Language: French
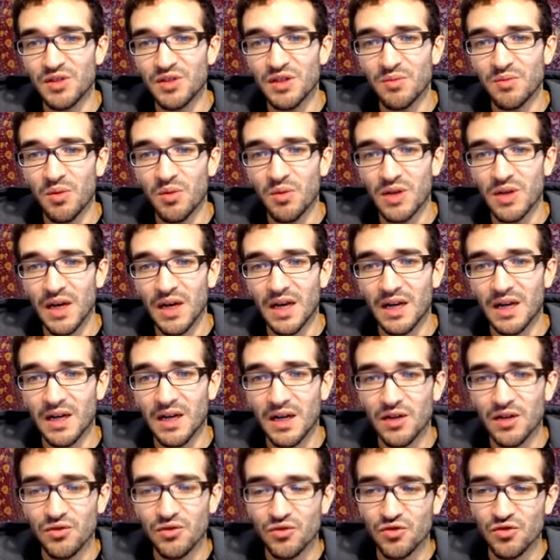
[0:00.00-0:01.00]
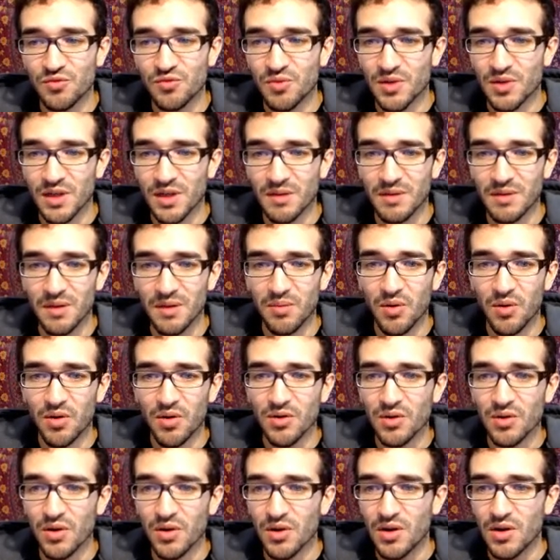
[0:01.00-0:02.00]
de prendre L1, et L2. Tu peux très bien
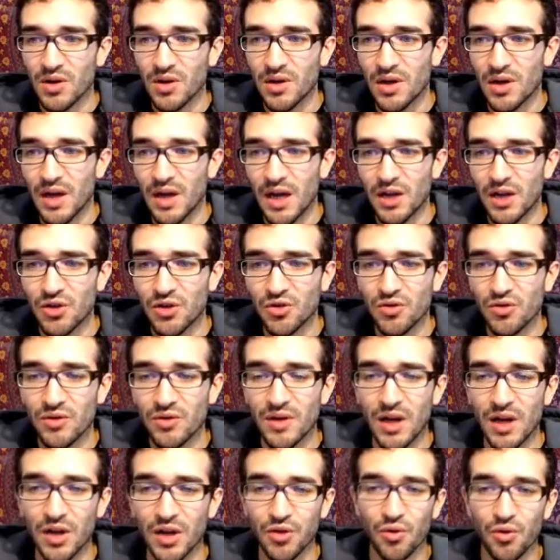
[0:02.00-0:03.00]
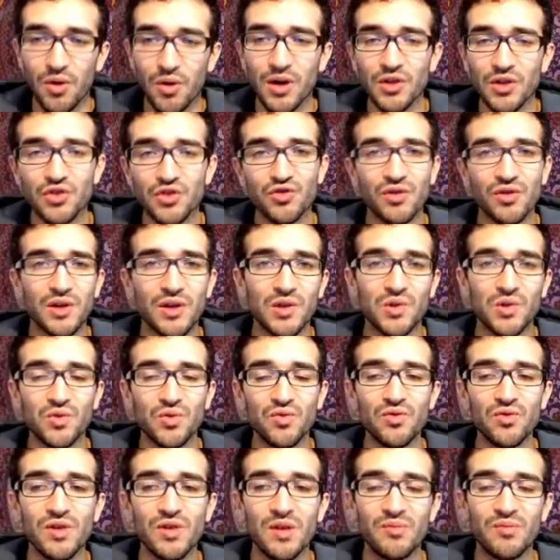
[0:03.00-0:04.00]
prendre L2 et L3, tu
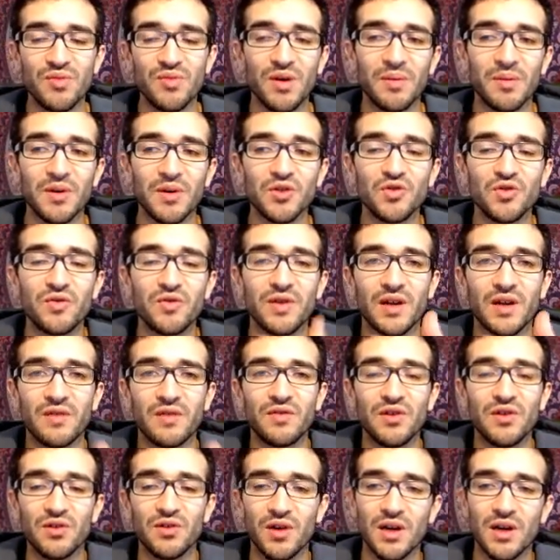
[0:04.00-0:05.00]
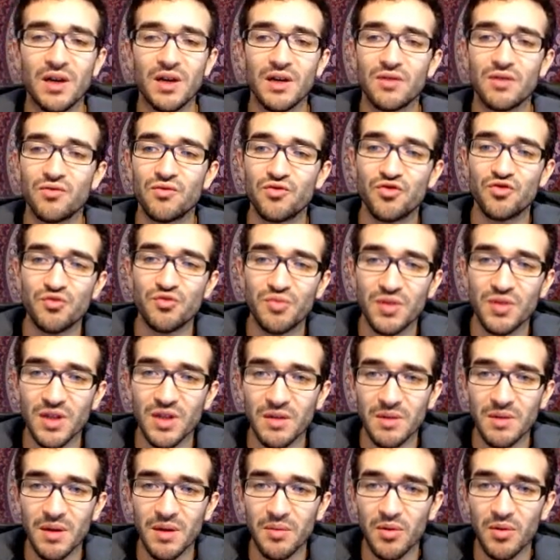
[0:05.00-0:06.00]
résous, et puis après, tu vérifies dans L1. Tu peux très
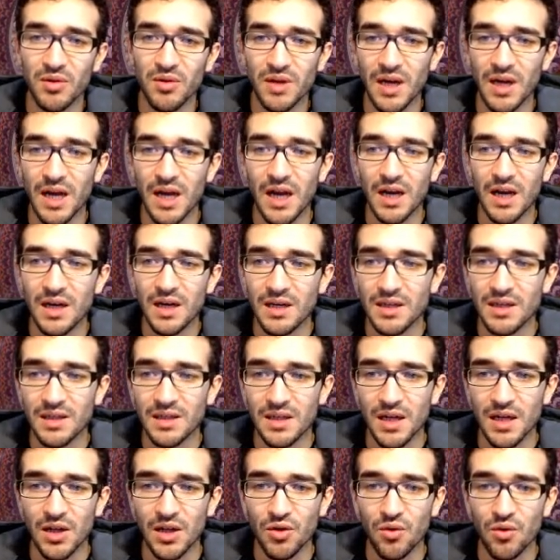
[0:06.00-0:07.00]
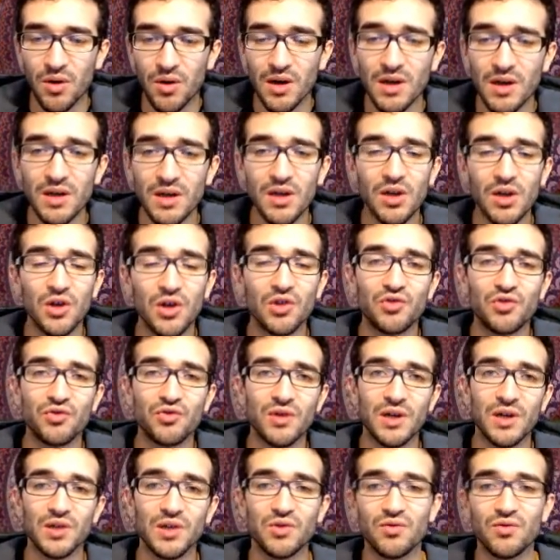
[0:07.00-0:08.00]
bien prendre L1 et L3, tu
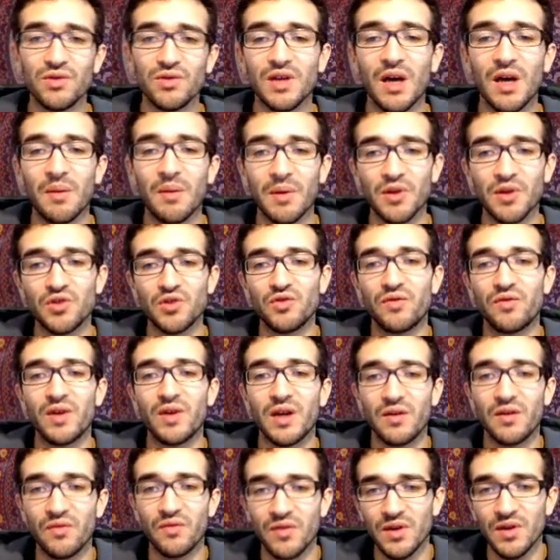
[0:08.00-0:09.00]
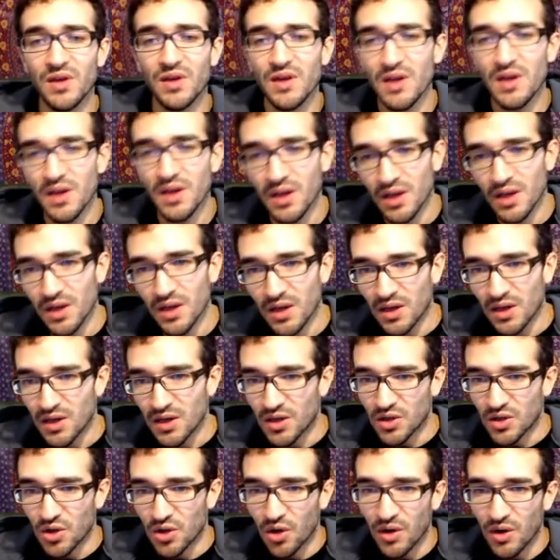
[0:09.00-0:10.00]
résous, et après, tu vérifies
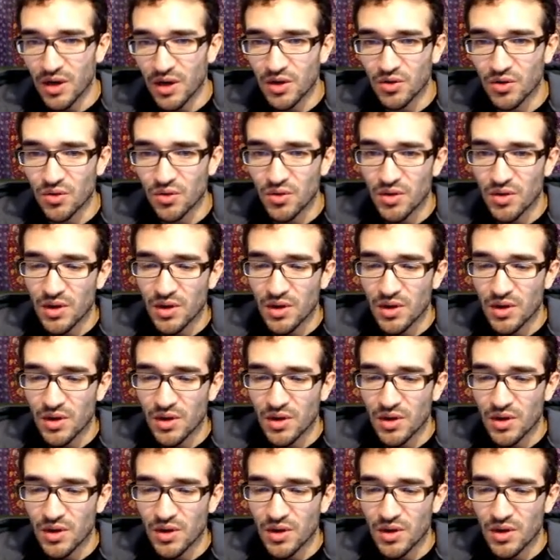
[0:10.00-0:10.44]
dans L2.